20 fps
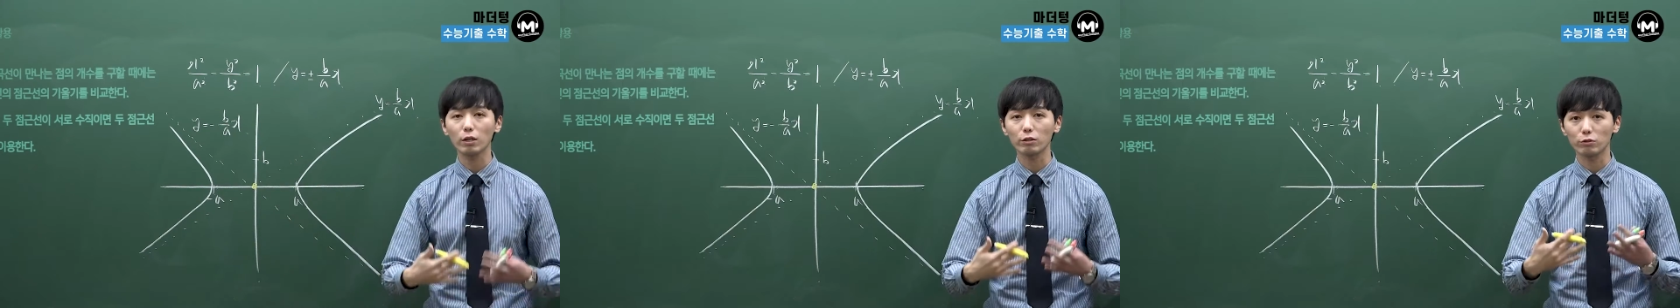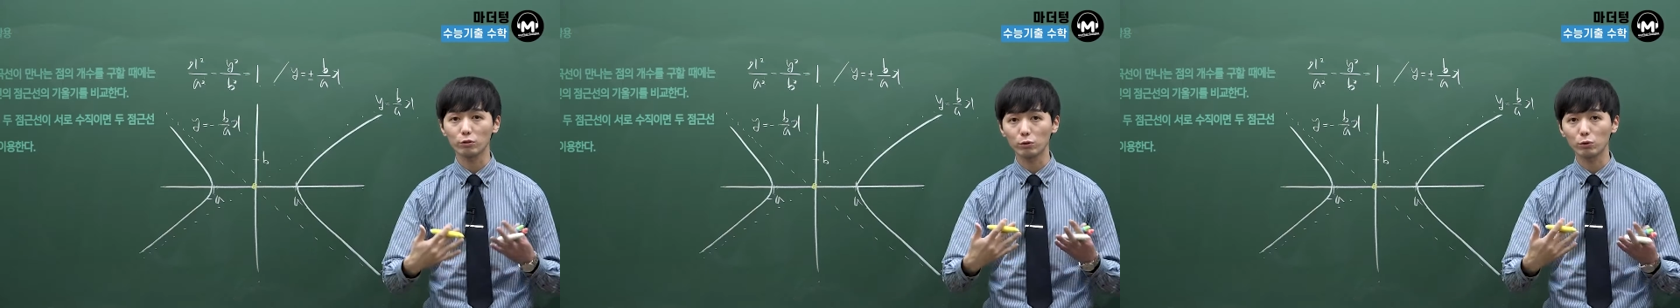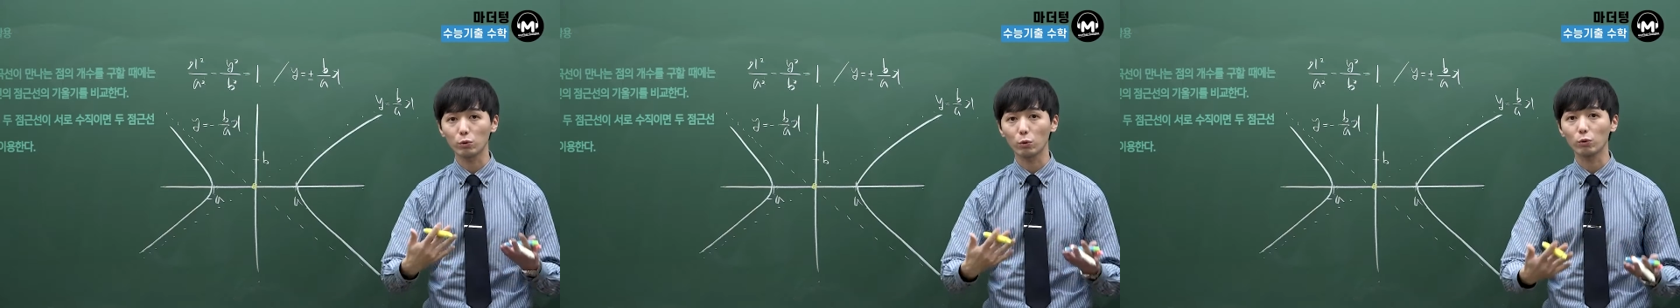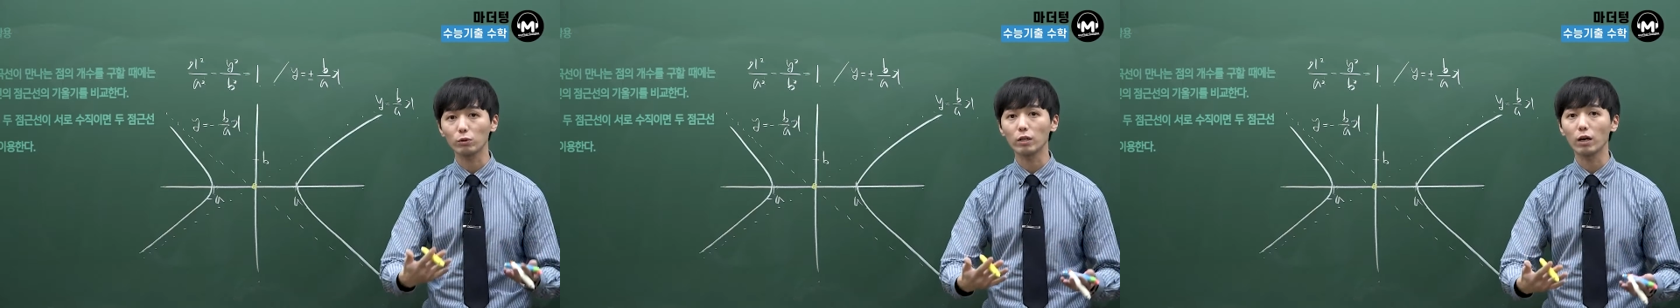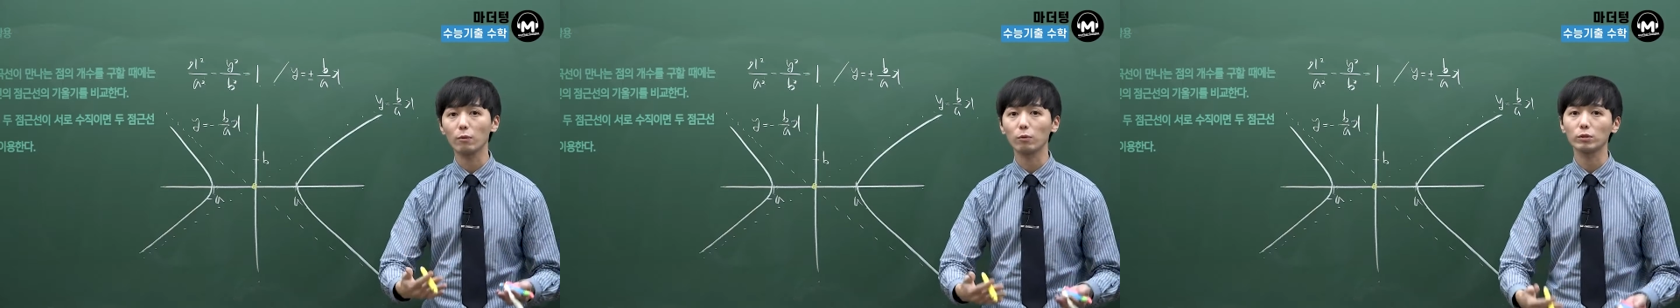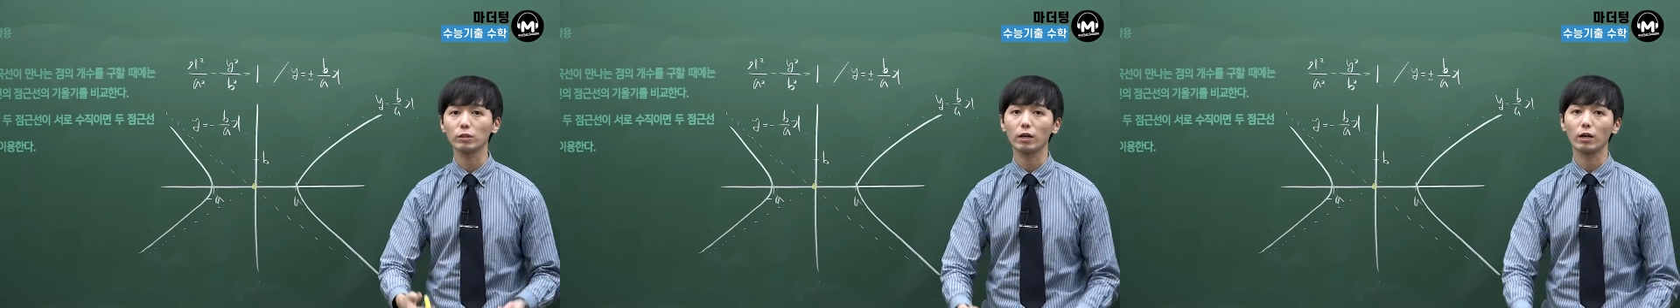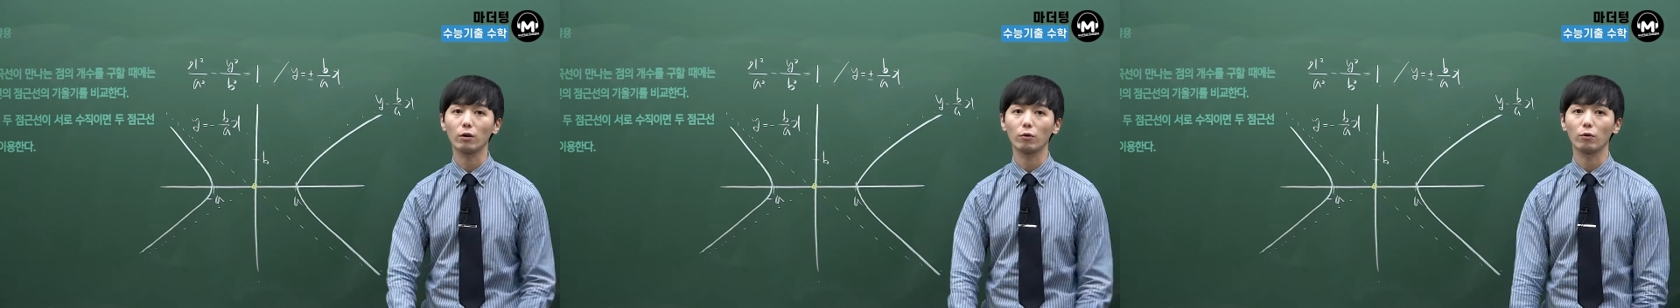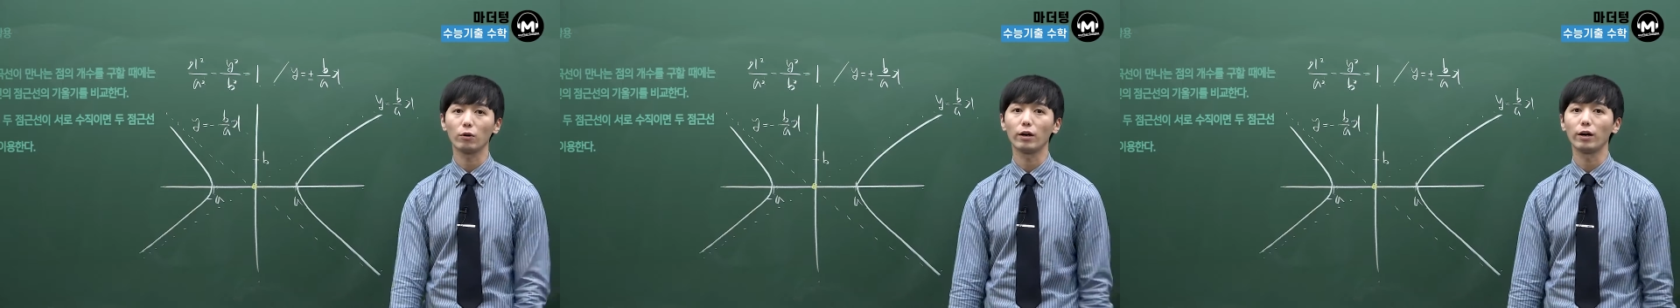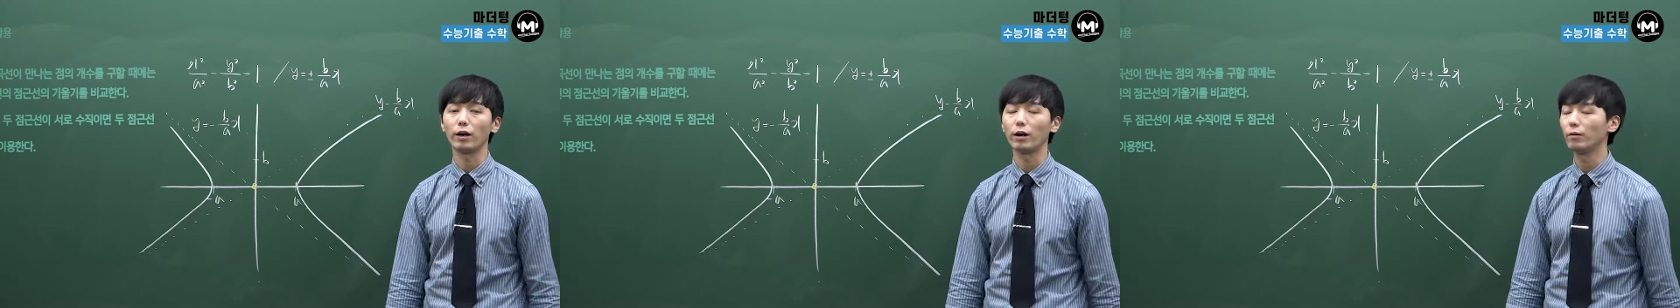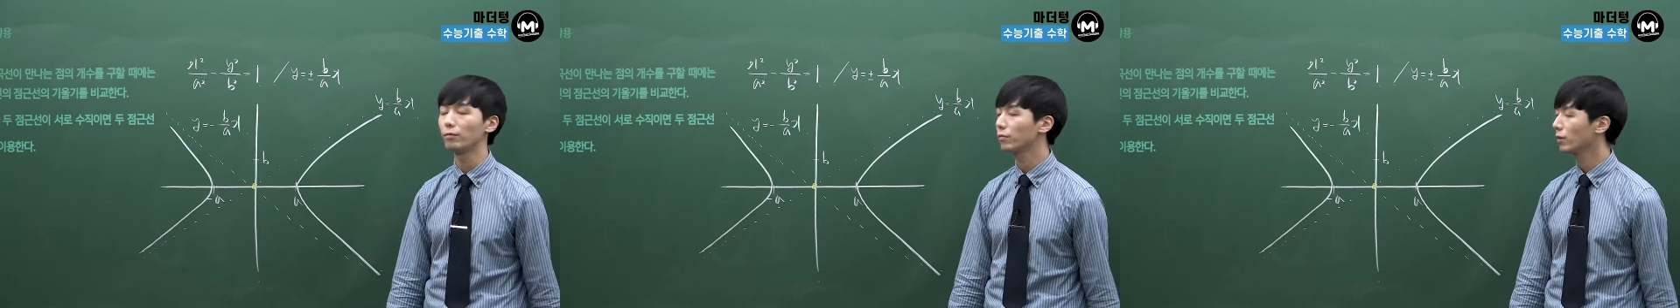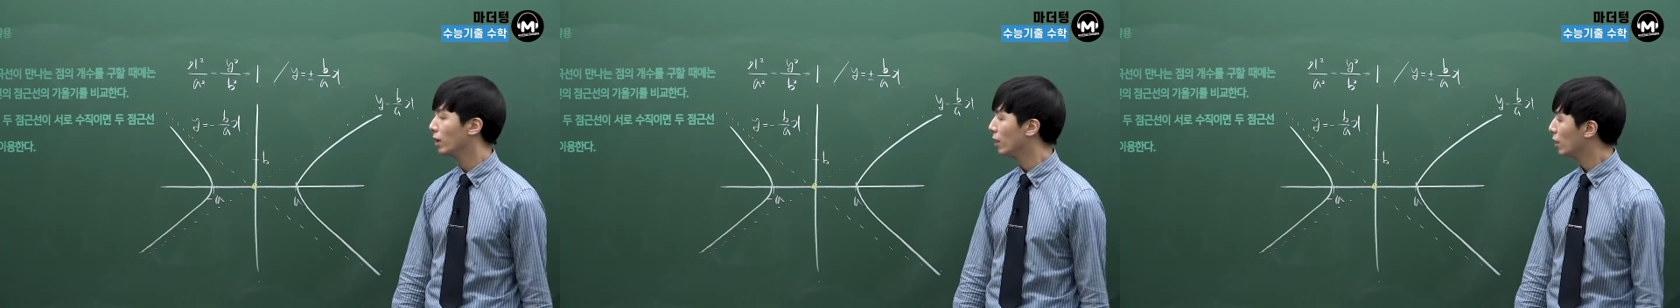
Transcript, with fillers: 개수를 조사해보자라고 해요.